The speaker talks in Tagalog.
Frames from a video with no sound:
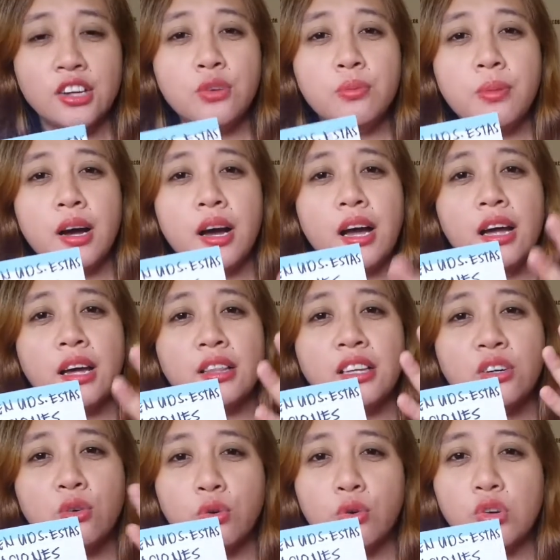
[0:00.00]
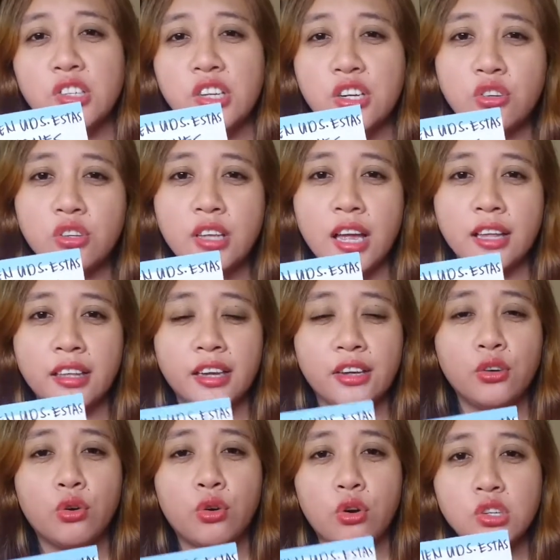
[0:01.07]
Yung mga tinuro ko sa inyo
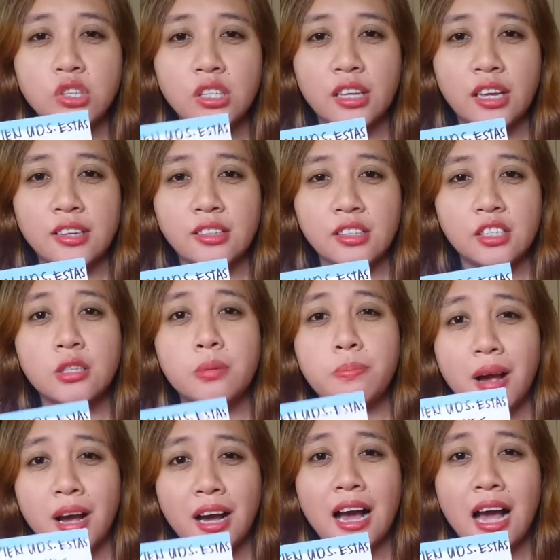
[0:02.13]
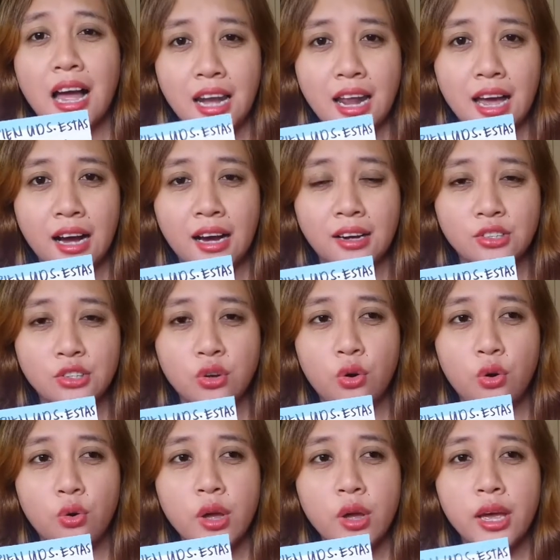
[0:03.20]
dati, yung ustedes is paggalang.
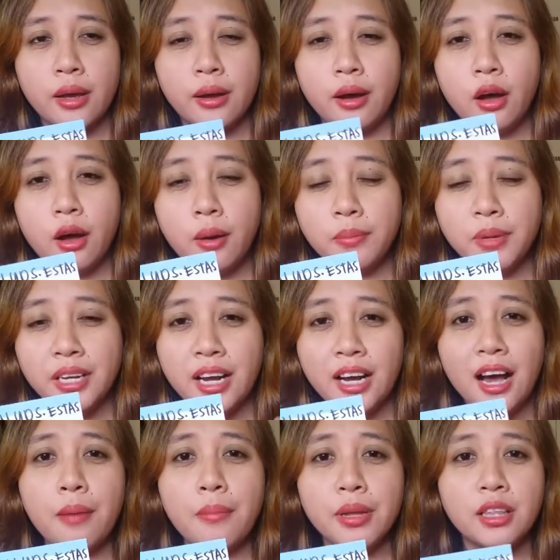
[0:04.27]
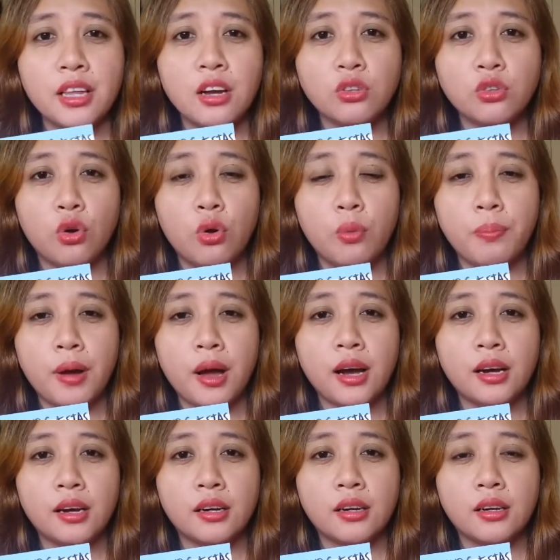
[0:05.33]
So, um, ginagamit lang to
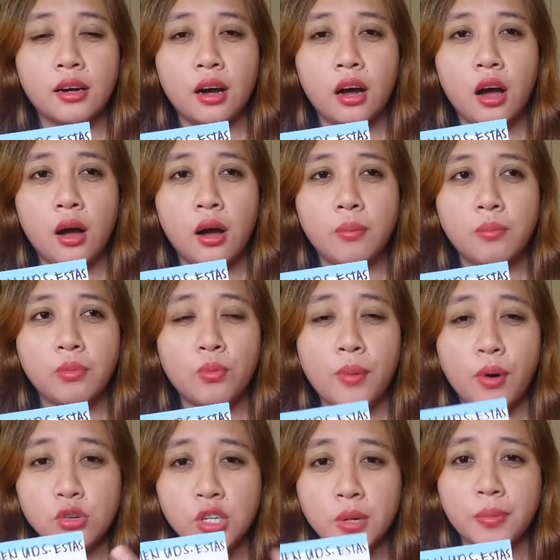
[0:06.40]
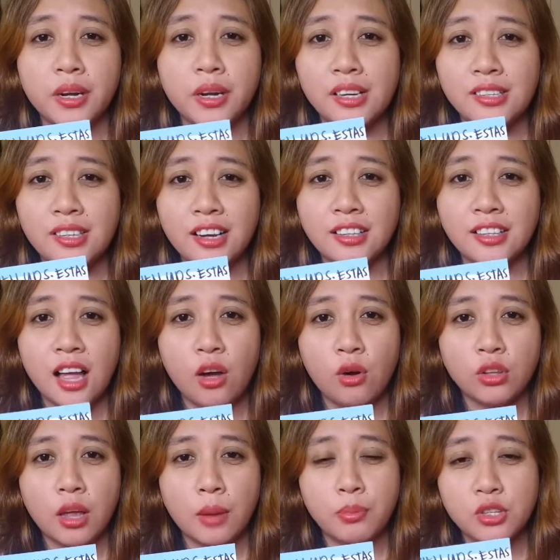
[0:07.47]
pag um, kumausap ka ng isang
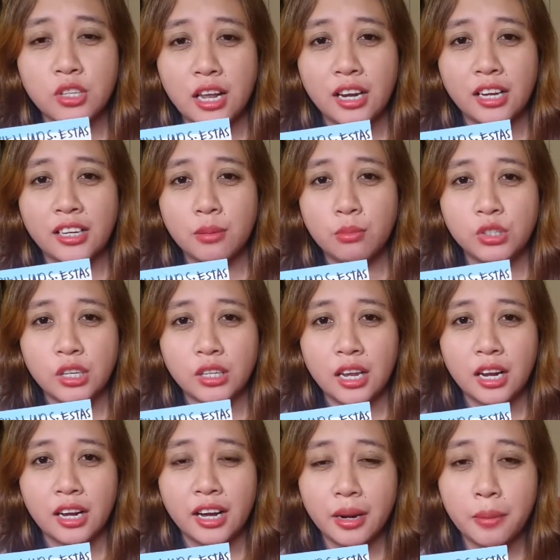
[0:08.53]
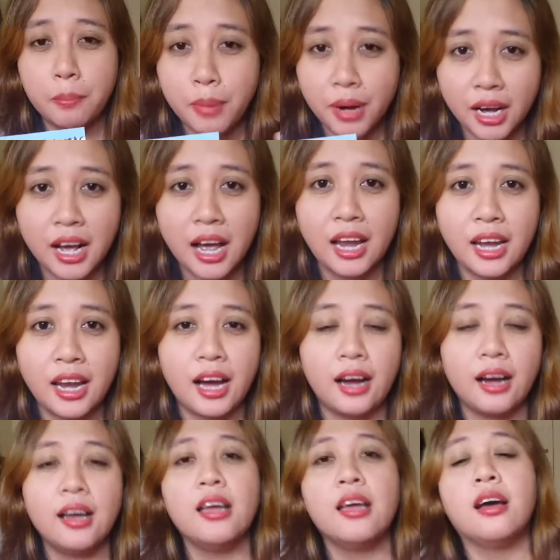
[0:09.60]
tao tapos lalagyan mo siya talaga ng
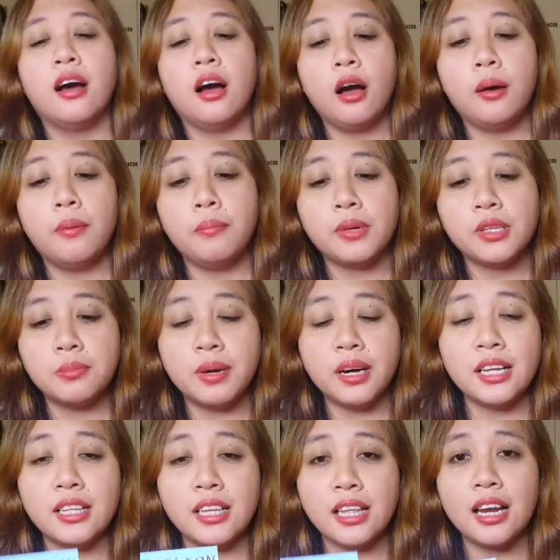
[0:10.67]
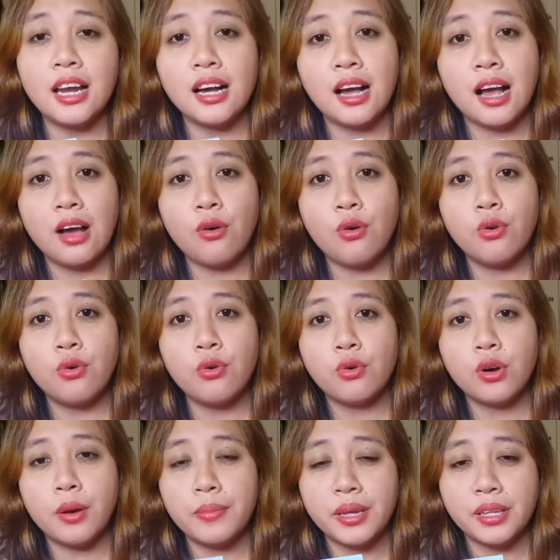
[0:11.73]
paggalang. Um, mas maganda talaga kung
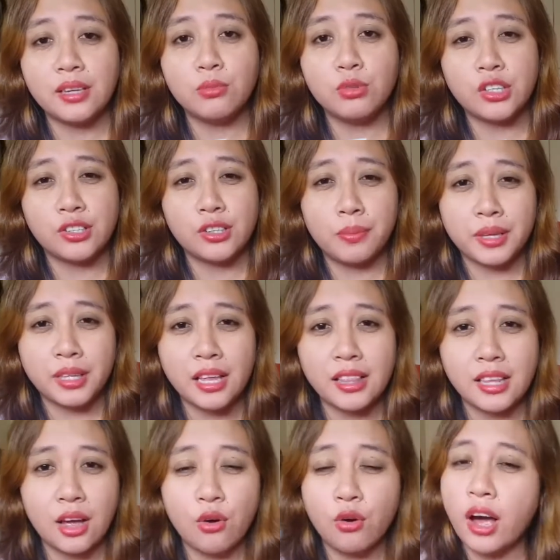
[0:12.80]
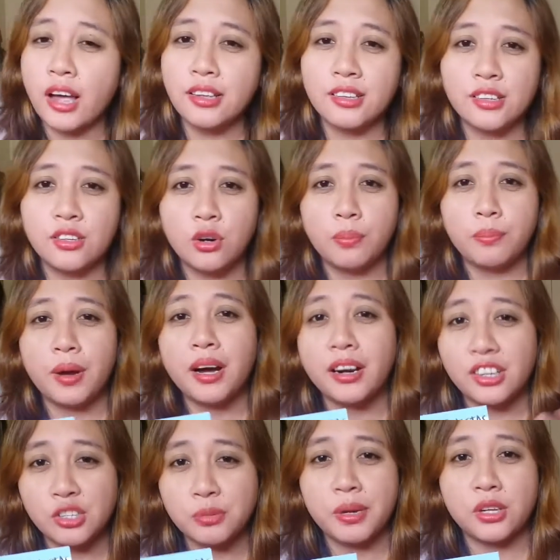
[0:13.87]
gamitin mo siya sa matanda o kahit sino pang
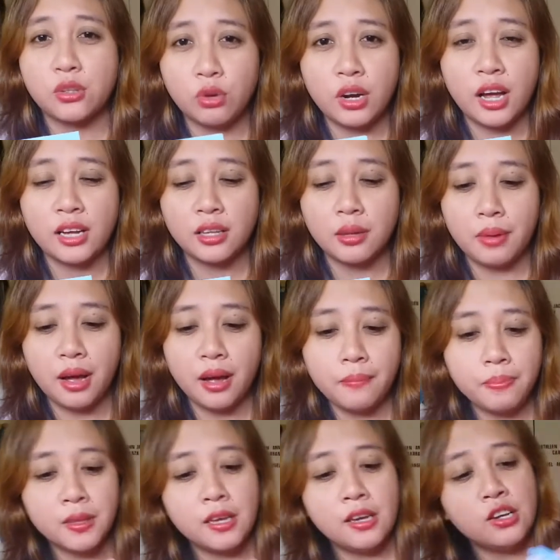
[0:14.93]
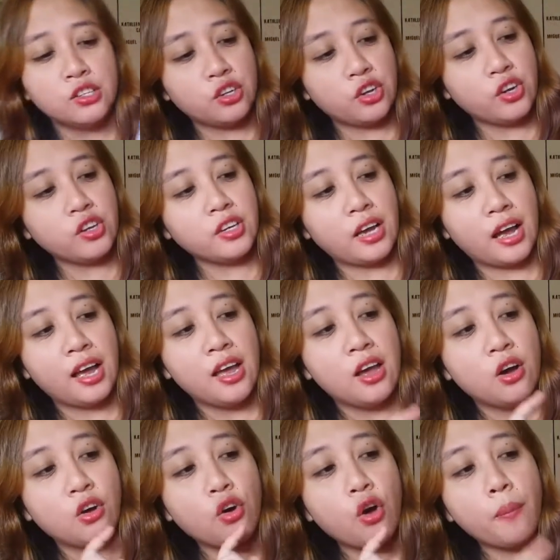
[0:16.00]
respeto lang, di ba? So, yun nga.
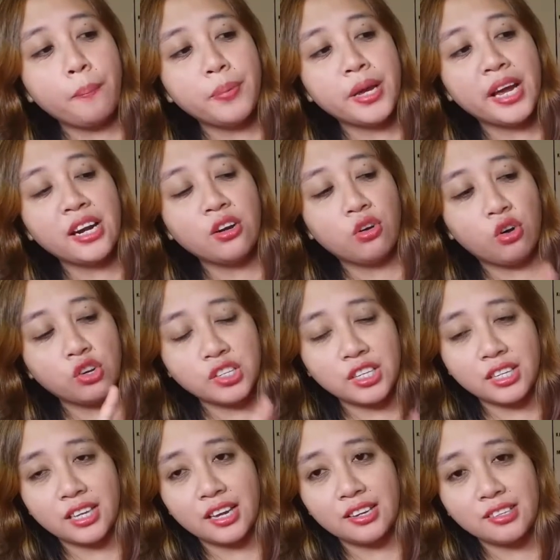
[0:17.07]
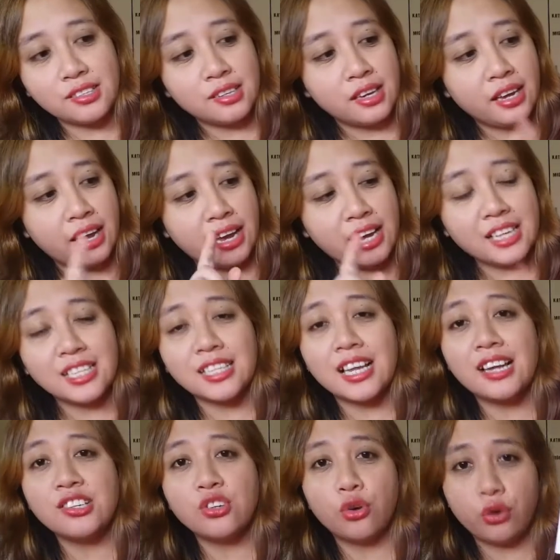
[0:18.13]
Copien ustedes
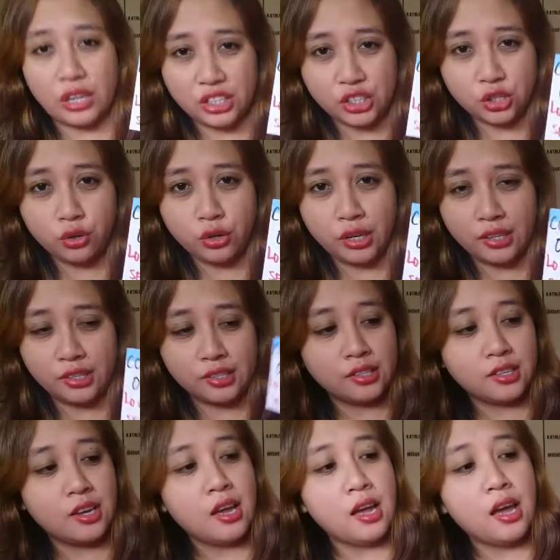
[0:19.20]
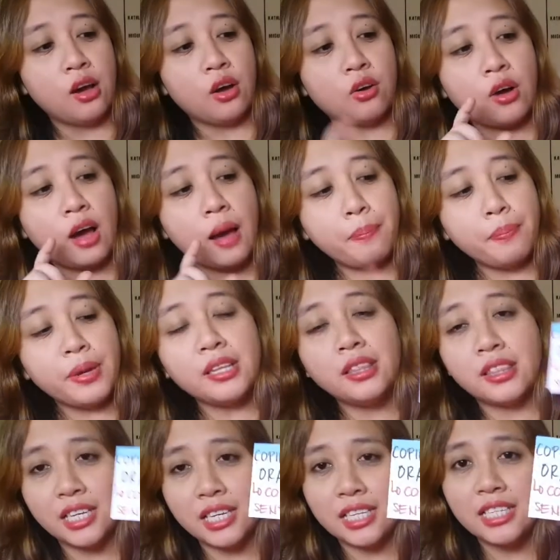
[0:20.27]
estas oraciones.
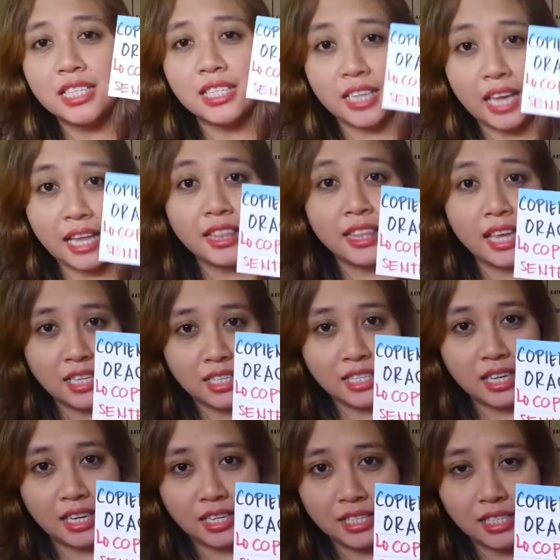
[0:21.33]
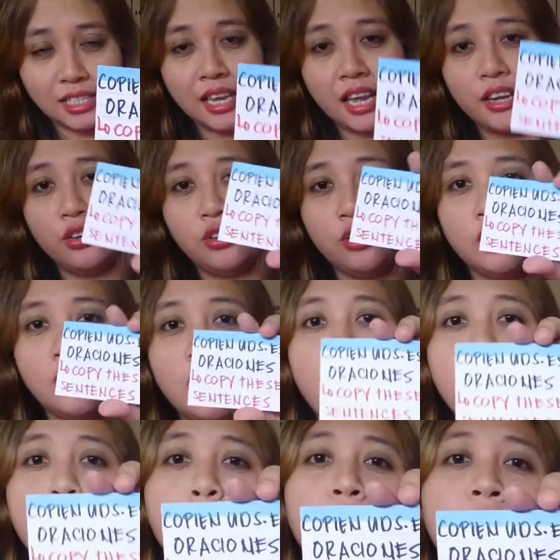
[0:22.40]
Copy these sentences. Ayun.
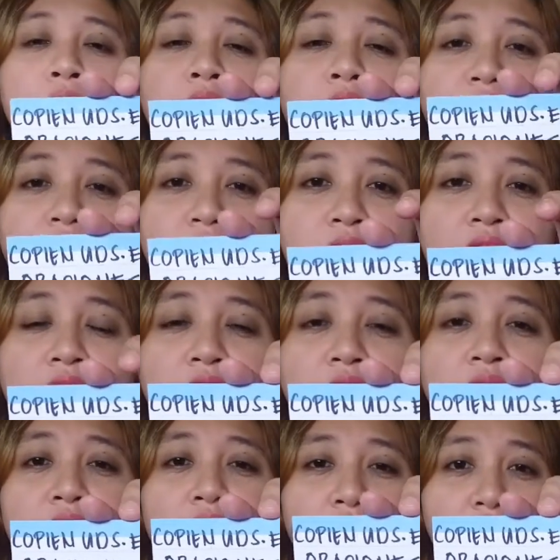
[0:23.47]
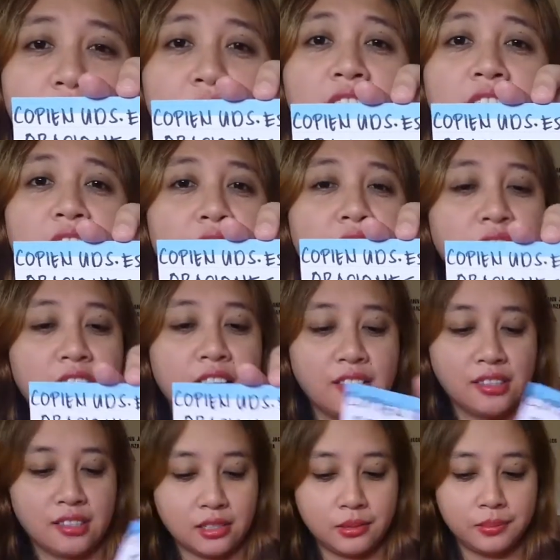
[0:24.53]
Copy these
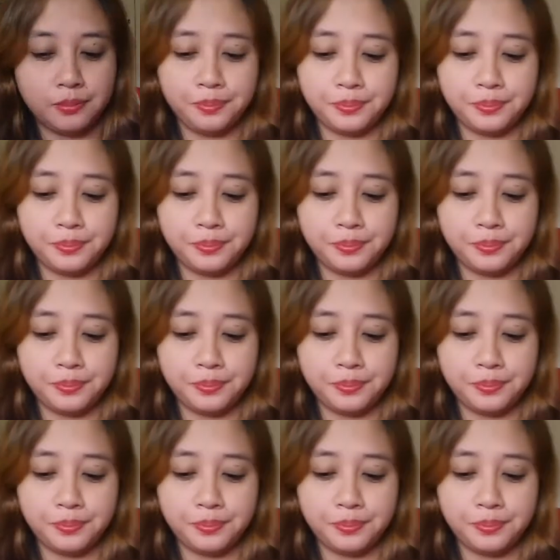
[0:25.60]
sentences.